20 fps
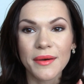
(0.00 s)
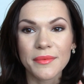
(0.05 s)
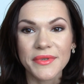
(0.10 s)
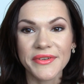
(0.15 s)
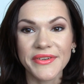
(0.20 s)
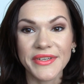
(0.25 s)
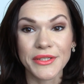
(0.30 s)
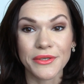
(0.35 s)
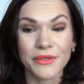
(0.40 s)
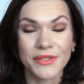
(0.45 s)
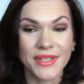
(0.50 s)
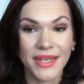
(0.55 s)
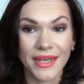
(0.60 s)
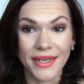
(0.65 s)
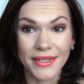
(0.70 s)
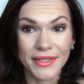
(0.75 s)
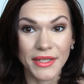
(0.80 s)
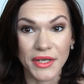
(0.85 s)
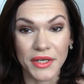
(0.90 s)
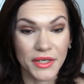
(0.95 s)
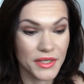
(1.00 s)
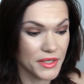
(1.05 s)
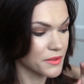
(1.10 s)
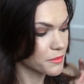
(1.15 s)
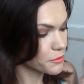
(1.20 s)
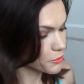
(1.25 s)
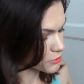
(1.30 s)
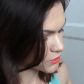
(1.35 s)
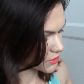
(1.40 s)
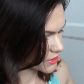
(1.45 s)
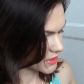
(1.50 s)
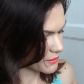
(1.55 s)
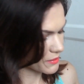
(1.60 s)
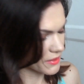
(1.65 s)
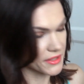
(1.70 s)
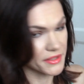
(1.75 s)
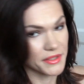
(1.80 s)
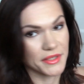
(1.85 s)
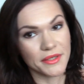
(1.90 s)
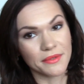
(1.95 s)
Привет, друзья! Итак, пустые
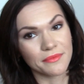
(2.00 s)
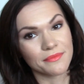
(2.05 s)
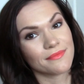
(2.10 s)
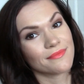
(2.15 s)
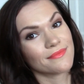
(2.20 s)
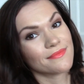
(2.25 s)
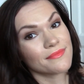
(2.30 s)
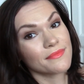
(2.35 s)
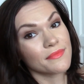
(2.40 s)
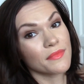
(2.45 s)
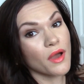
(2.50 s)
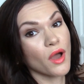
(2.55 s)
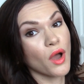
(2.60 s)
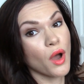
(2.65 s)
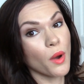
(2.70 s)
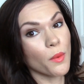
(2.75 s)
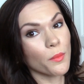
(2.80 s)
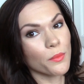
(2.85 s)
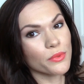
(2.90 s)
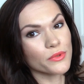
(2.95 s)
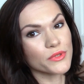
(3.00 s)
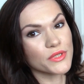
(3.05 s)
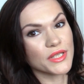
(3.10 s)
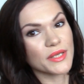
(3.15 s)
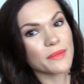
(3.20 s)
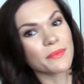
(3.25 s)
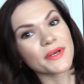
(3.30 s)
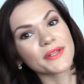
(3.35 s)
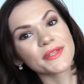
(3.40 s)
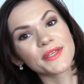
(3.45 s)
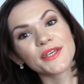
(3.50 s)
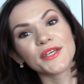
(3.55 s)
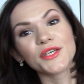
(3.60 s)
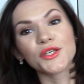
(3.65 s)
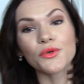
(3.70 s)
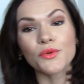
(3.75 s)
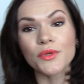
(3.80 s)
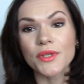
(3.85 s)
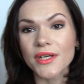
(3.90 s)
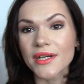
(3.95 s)
банки. Пустые банки
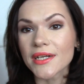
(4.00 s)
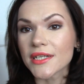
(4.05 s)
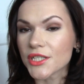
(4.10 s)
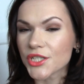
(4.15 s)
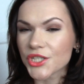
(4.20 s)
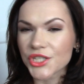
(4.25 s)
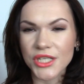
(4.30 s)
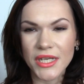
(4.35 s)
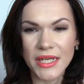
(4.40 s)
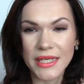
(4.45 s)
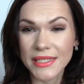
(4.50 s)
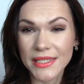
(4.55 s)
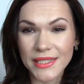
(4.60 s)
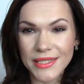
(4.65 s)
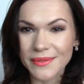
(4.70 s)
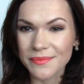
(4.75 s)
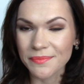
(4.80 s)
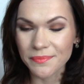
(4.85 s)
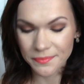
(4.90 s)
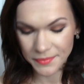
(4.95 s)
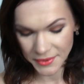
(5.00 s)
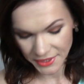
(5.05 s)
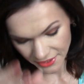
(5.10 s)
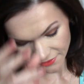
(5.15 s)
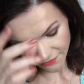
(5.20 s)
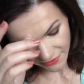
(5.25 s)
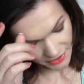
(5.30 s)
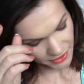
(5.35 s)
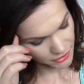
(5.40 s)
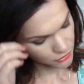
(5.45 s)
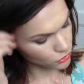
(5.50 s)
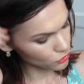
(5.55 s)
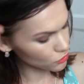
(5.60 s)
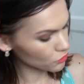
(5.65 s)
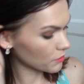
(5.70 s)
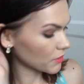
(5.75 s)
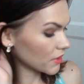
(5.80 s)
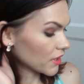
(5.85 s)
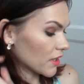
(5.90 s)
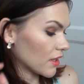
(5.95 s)
июня, часть первая. Тут у
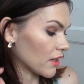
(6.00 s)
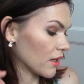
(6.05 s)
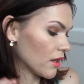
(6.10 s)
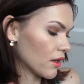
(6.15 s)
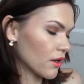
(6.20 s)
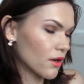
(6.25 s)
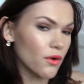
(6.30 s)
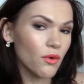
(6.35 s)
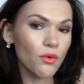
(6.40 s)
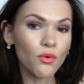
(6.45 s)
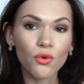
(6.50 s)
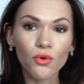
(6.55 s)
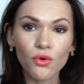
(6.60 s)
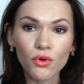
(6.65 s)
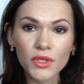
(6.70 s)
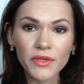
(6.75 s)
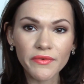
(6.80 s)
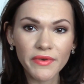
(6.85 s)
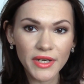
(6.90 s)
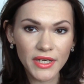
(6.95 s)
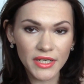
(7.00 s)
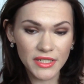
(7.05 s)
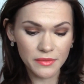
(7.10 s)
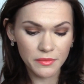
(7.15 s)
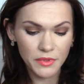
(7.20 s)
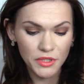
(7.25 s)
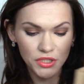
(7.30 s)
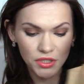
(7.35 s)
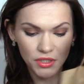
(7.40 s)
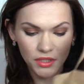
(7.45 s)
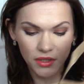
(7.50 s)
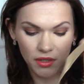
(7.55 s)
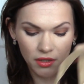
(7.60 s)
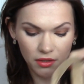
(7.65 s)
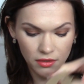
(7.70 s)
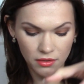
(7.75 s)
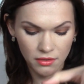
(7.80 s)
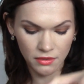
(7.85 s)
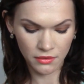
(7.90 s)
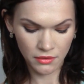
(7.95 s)
меня уходовая
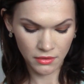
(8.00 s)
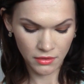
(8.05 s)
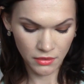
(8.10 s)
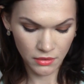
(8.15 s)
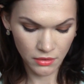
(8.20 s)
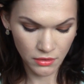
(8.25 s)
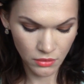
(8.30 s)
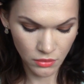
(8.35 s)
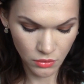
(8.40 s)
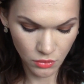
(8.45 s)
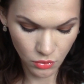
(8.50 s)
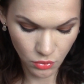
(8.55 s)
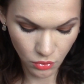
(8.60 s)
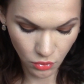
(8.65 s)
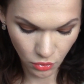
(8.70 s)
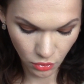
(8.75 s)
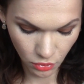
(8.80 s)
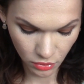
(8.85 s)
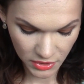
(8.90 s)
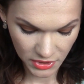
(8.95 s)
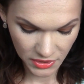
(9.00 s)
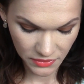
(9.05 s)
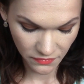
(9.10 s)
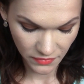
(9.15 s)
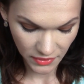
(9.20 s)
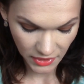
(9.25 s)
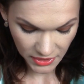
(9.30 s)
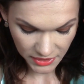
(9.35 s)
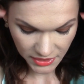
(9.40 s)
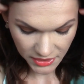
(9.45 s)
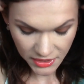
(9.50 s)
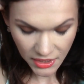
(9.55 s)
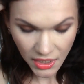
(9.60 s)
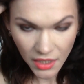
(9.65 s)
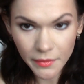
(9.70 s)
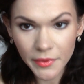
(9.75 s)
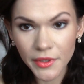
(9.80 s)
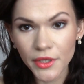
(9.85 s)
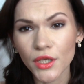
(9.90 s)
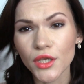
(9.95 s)
косметика, уход за
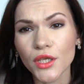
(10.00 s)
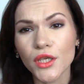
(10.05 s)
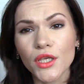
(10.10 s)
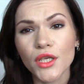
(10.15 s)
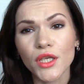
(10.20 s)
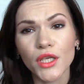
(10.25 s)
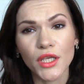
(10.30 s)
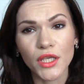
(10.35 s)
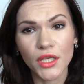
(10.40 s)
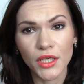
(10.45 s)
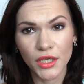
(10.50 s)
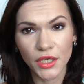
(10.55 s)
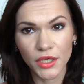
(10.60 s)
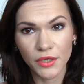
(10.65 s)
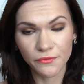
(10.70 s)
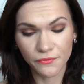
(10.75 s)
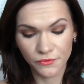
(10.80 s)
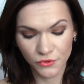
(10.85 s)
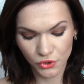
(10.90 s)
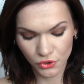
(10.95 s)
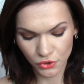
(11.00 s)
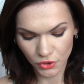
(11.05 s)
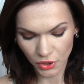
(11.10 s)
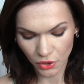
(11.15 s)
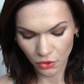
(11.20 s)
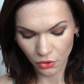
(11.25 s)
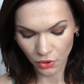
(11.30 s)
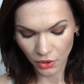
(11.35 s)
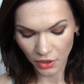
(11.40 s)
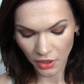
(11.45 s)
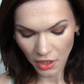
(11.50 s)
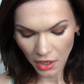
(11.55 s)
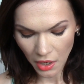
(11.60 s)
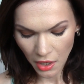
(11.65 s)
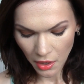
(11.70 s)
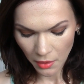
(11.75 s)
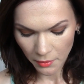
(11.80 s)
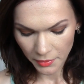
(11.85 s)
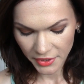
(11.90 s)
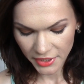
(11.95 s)
волосами и все такое.
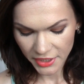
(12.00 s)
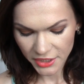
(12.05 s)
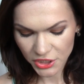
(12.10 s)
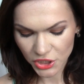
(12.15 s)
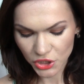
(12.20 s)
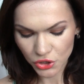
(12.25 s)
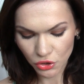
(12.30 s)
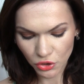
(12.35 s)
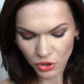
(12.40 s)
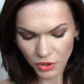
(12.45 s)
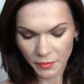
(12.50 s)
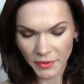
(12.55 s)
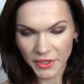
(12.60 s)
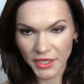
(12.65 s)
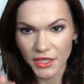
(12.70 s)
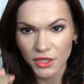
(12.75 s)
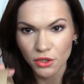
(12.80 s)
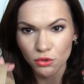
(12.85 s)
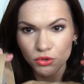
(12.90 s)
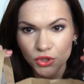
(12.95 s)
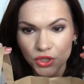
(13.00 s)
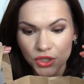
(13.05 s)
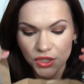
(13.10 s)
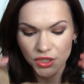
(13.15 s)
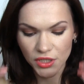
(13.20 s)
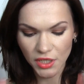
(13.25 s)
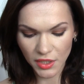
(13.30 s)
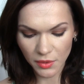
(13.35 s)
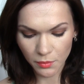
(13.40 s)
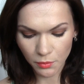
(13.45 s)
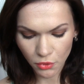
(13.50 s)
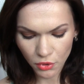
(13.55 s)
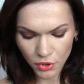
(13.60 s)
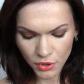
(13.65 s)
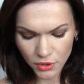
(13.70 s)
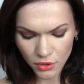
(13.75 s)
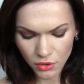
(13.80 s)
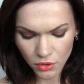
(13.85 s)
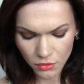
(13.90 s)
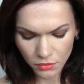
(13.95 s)
Мне кажется, что этот пакет очень сильно
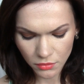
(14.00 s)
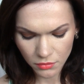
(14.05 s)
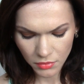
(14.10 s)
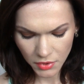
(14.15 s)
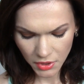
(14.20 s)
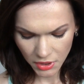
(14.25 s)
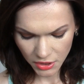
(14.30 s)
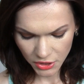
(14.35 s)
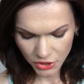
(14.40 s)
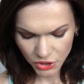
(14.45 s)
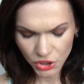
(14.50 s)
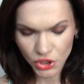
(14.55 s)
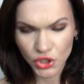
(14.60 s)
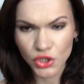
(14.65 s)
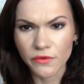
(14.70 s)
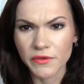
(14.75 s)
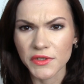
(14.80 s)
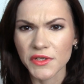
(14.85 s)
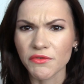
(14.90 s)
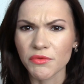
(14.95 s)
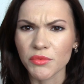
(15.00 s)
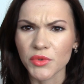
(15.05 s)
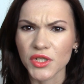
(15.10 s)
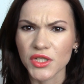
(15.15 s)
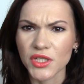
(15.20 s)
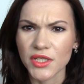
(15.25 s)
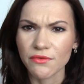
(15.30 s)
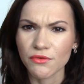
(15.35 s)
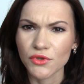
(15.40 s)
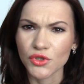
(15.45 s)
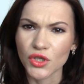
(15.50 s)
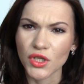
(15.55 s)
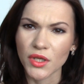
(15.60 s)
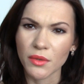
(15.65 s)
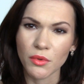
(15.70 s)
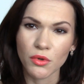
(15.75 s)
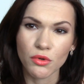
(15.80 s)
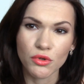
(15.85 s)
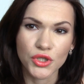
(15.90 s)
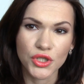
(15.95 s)
полон, но мне кажется, что в основном-то из-за того, что
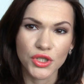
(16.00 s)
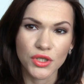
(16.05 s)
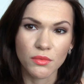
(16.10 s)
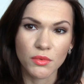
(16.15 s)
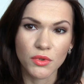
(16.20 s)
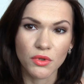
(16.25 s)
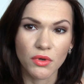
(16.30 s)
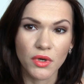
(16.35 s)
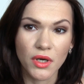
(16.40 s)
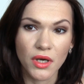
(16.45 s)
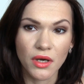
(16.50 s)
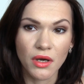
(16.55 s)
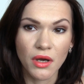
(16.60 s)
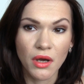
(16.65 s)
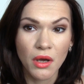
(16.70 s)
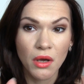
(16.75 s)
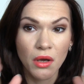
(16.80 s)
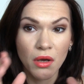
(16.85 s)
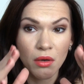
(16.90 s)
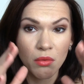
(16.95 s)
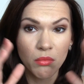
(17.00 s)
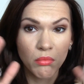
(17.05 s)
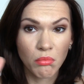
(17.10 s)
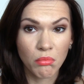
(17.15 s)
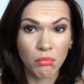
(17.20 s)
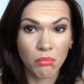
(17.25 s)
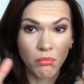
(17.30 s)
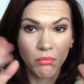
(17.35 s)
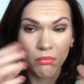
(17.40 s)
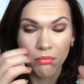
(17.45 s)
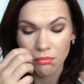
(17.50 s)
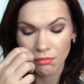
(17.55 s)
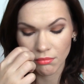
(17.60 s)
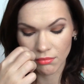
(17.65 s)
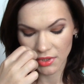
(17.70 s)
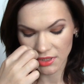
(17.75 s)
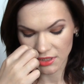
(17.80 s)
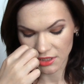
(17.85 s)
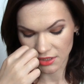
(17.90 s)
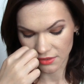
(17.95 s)
там очень много
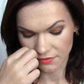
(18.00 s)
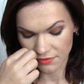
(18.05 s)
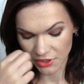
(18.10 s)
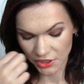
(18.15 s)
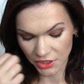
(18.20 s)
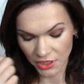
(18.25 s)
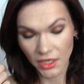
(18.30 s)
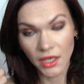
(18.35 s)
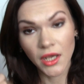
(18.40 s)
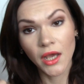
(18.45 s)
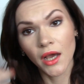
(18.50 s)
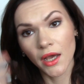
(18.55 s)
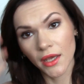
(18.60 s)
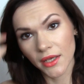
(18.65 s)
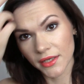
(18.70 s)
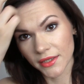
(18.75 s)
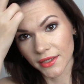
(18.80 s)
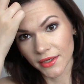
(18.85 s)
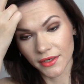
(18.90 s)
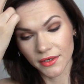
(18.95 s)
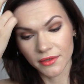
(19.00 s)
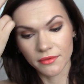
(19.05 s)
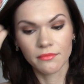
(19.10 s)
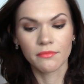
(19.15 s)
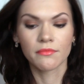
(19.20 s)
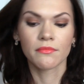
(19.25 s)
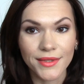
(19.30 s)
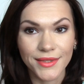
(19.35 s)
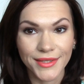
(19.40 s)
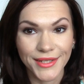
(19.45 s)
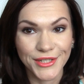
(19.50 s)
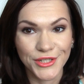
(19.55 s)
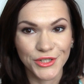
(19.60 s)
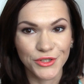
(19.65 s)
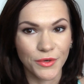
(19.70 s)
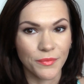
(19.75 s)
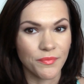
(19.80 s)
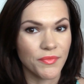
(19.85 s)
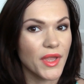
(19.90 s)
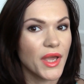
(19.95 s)
больших вещей. Итак,
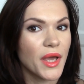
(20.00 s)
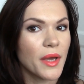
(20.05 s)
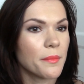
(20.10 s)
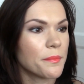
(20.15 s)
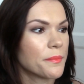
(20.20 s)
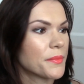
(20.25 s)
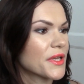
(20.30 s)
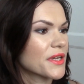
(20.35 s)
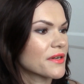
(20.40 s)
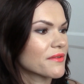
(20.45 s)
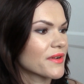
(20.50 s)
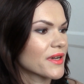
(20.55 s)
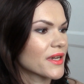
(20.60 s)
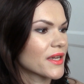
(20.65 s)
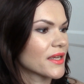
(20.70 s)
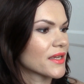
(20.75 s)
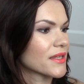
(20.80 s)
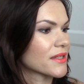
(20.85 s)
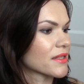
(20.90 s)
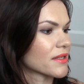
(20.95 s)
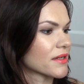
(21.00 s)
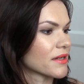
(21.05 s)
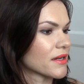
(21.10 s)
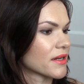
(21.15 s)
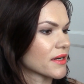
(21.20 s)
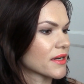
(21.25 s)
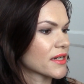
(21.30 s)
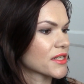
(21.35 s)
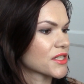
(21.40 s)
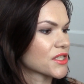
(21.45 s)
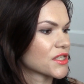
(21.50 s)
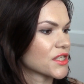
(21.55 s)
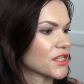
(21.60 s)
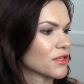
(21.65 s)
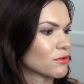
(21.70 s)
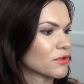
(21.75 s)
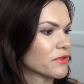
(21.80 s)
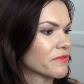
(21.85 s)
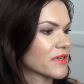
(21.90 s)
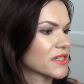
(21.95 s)
начнем. Первое – это каждый день
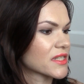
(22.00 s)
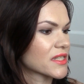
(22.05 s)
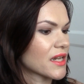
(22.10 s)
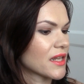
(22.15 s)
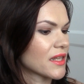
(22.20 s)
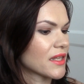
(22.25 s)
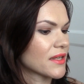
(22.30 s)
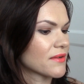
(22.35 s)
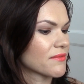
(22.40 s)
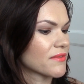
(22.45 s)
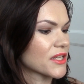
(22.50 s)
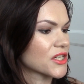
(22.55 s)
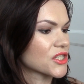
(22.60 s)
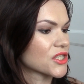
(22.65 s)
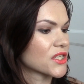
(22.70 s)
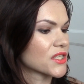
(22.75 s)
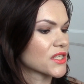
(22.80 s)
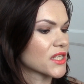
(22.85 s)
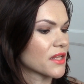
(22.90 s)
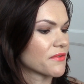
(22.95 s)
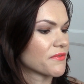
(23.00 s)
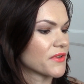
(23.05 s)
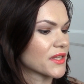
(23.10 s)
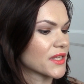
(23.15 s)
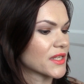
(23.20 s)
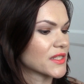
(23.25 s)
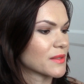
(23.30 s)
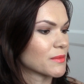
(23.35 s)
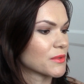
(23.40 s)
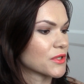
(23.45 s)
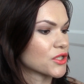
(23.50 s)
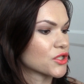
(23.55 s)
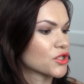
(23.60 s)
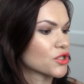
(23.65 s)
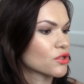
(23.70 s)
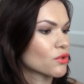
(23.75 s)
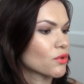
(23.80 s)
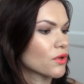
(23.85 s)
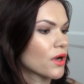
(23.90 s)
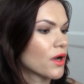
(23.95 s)
универсальные влажные салфетки 70
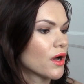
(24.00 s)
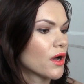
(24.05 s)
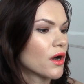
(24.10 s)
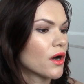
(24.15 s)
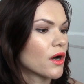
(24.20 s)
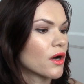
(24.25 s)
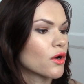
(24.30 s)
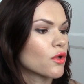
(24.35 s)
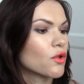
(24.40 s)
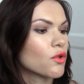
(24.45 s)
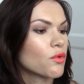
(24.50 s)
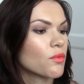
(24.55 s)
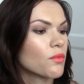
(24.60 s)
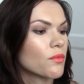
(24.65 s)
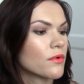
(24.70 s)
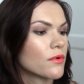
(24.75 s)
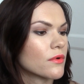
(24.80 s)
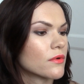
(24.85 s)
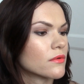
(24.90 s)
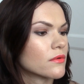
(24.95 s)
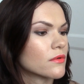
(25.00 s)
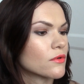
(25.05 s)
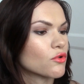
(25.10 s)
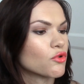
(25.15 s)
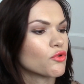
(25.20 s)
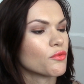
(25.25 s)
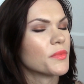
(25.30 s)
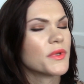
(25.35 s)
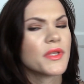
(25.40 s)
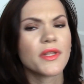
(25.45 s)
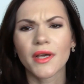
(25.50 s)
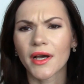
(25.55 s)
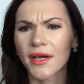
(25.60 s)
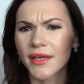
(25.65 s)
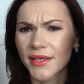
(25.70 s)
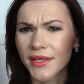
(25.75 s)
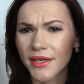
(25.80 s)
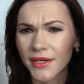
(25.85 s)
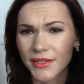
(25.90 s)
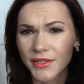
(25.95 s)
штук глу... глубины
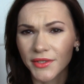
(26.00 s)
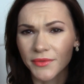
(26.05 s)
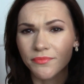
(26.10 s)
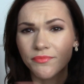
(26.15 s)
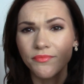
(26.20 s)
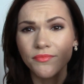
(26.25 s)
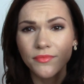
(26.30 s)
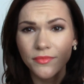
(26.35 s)
океана.